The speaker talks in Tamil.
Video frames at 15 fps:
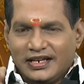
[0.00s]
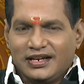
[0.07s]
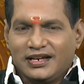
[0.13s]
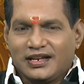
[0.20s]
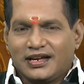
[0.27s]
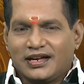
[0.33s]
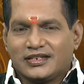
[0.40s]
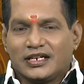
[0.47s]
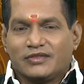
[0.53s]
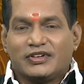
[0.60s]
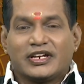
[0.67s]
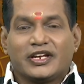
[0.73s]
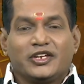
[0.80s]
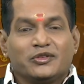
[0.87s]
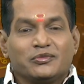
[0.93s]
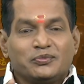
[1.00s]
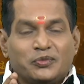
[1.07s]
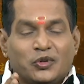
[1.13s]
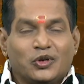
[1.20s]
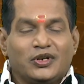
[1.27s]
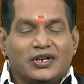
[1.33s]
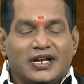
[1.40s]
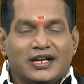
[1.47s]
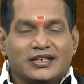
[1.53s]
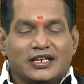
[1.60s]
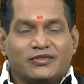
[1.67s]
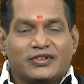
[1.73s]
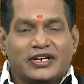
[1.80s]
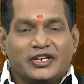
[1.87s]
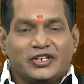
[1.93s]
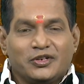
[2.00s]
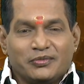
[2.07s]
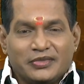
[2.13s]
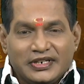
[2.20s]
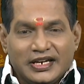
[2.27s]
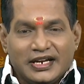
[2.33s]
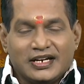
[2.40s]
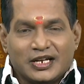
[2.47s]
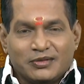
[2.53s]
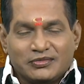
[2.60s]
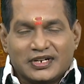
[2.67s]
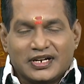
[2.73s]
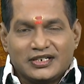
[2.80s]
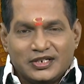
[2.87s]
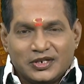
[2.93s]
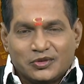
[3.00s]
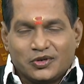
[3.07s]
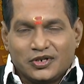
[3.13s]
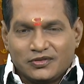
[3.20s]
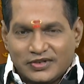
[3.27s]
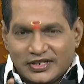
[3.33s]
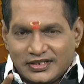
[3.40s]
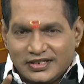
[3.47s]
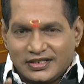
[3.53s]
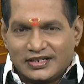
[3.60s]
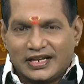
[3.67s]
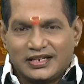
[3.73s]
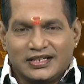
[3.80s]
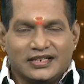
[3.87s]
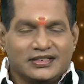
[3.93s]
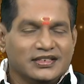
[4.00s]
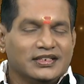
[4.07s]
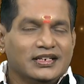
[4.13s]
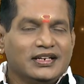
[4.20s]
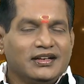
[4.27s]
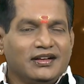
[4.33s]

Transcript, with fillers: இல்லாதவரையும் பொல்லாதவரையும் இனம் அடையாளம் கண்டுகொள்வது நல்லது